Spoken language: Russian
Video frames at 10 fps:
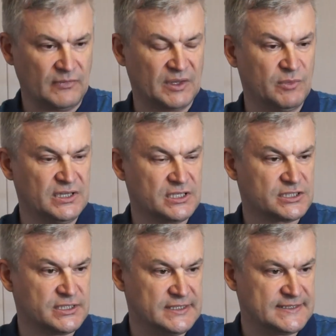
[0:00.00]
мы
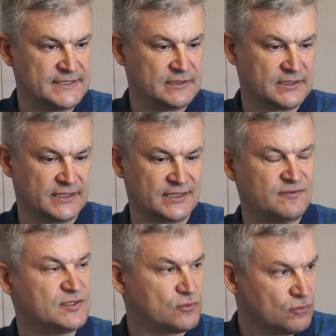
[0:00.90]
должны сделать это
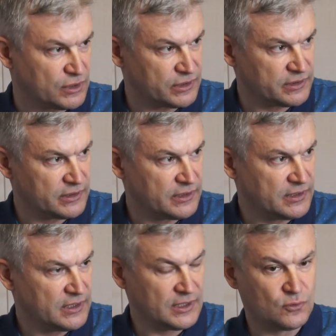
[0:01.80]
весной.
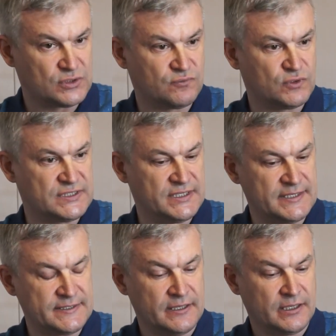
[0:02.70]
То есть вот
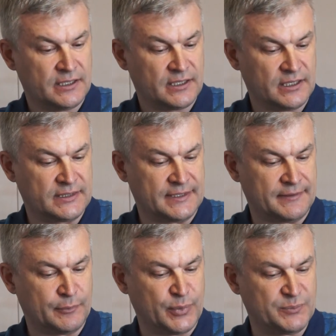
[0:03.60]
здесь это
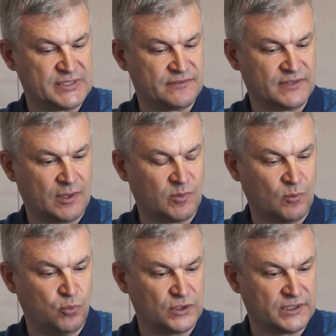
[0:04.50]
предпосевная
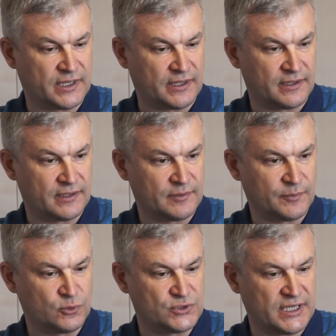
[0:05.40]
обработка,
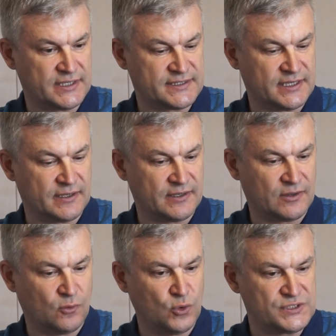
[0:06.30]
получается
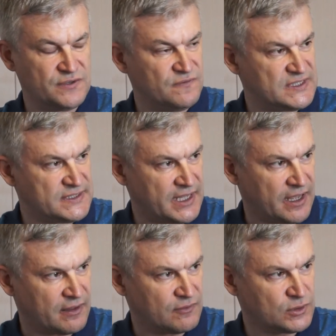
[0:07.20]

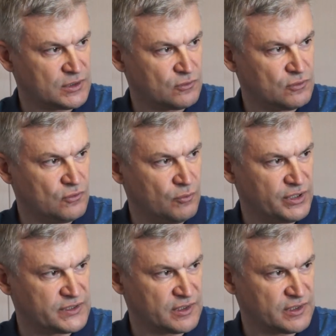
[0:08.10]
осень-весна. Вот такой комплекс